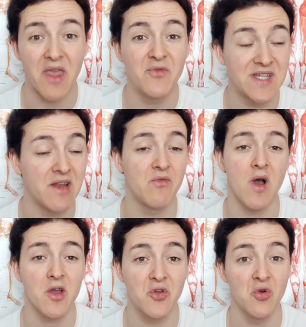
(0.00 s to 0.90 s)
Et vous allez
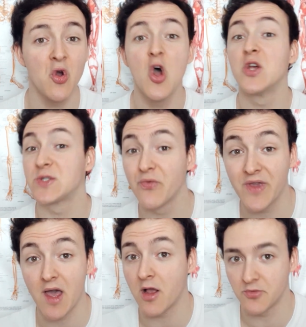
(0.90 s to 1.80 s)
voir que, sauf
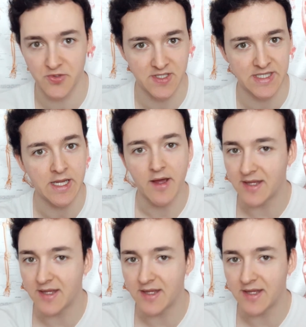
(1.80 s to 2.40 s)
cas, comme je dis,